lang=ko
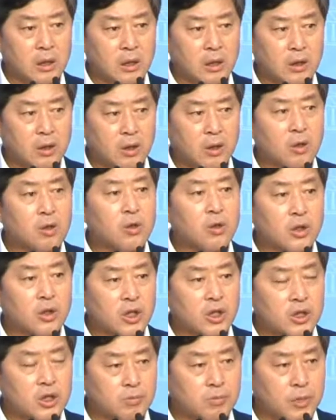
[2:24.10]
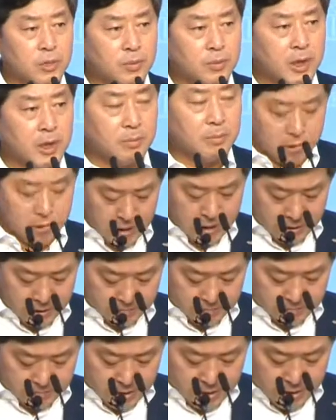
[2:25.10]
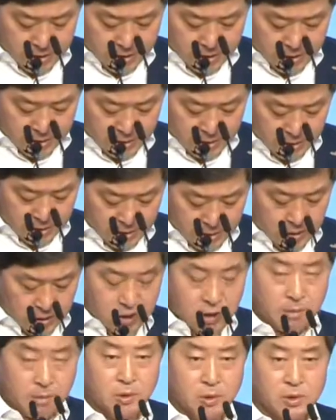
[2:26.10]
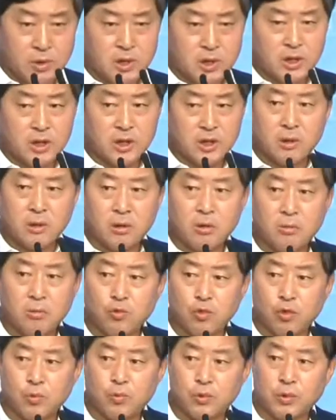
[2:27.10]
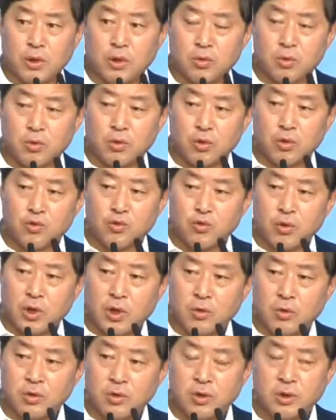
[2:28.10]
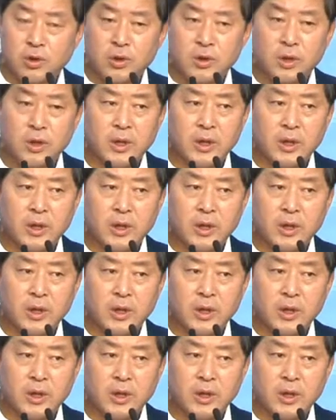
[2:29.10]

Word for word: 그 여건들이 지금 미비합니다. 세 번째는 무엇보다도 더 중요한 것은